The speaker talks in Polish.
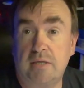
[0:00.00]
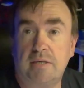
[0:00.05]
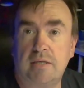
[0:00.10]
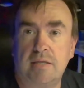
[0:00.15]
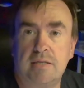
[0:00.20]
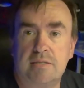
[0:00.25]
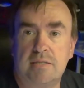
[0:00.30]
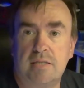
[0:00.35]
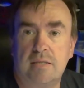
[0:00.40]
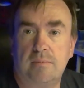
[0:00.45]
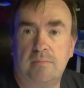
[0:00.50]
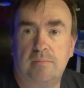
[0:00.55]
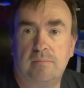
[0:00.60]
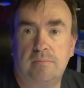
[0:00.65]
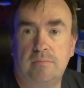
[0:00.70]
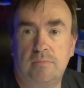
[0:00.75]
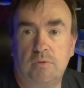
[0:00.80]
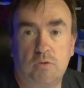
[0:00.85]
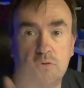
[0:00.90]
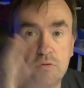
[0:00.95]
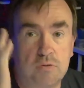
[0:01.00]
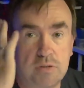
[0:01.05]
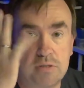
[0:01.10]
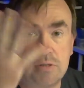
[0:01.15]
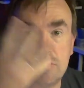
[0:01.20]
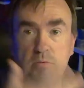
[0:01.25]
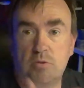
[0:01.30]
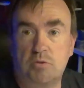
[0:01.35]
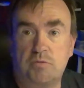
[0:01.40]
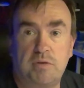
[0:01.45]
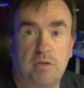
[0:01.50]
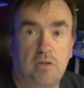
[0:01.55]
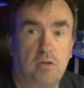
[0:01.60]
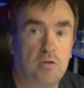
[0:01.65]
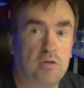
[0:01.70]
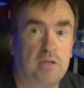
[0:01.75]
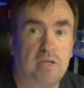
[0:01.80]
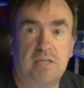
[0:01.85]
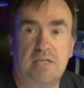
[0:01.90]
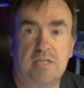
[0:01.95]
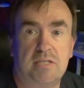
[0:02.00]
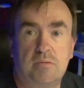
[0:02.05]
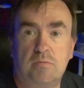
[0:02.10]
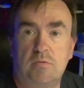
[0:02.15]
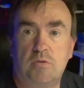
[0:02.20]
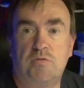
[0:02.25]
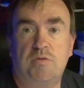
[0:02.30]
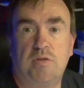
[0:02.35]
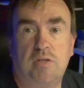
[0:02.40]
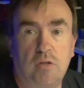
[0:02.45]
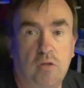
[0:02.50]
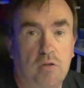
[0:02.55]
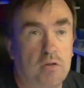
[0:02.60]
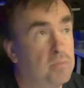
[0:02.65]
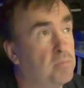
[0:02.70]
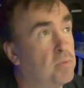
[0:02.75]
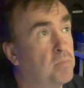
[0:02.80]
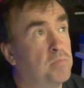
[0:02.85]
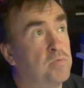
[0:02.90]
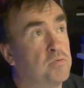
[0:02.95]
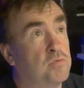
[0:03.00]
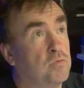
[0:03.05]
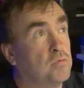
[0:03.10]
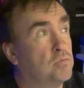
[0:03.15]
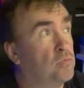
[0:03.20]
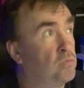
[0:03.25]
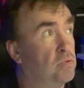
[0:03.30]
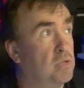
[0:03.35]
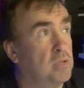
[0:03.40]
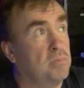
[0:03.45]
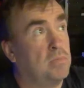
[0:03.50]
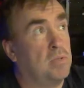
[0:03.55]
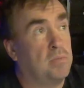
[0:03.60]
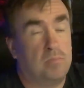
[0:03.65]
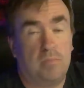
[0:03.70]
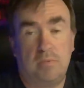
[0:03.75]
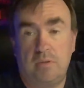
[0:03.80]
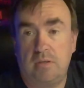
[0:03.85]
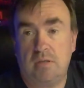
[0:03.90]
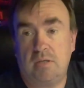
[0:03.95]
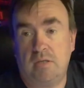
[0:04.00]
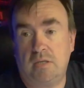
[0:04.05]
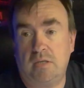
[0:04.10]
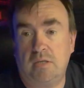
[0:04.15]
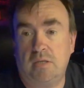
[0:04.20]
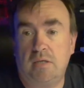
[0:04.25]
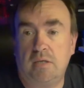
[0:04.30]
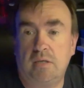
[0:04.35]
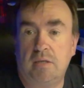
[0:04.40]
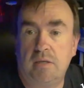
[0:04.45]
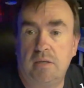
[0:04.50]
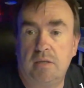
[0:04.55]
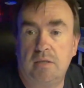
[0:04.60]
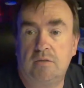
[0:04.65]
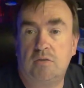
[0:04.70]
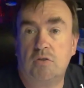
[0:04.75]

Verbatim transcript: jestem, no, jestem doświetlony, jak jestem doświetlony, po prostu tutaj mam e,